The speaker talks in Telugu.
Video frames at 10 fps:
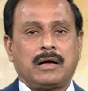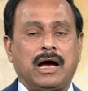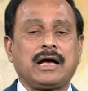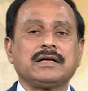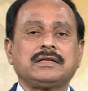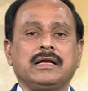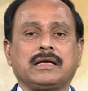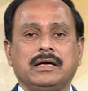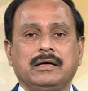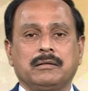
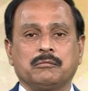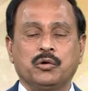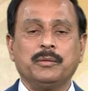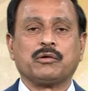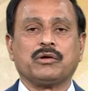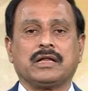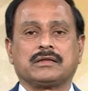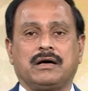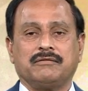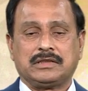ఆకాశానికి భూమికి
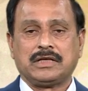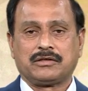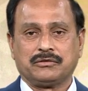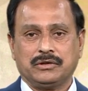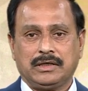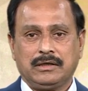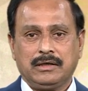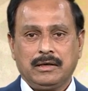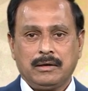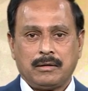ఉన్నంత వ్యత్యాసం ఉంది
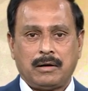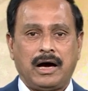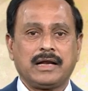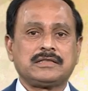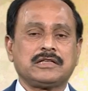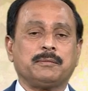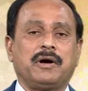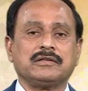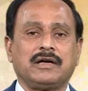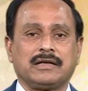ఆర్ఎస్ఎస్
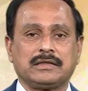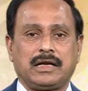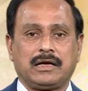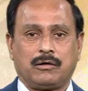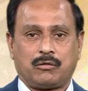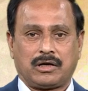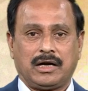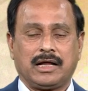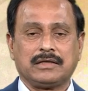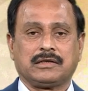భావజాలకు వ్యతిరేకంగా
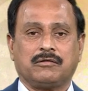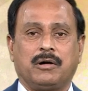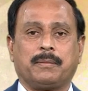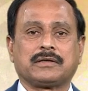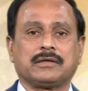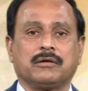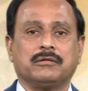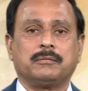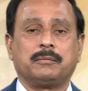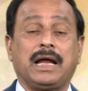కొట్లాడాల్సిన వామపక్షాలు
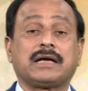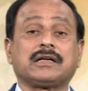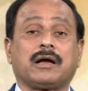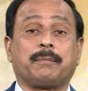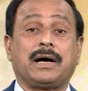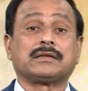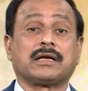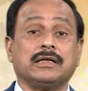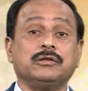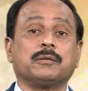ప్రేక్షక పాత్ర
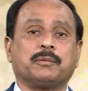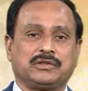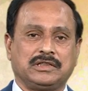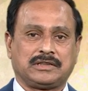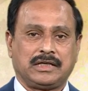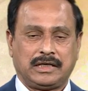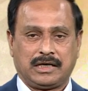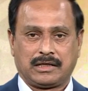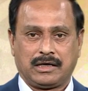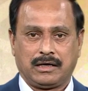ఎందుకు పోషించాయి
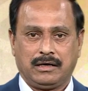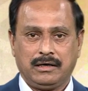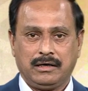నిన్నటిదాకా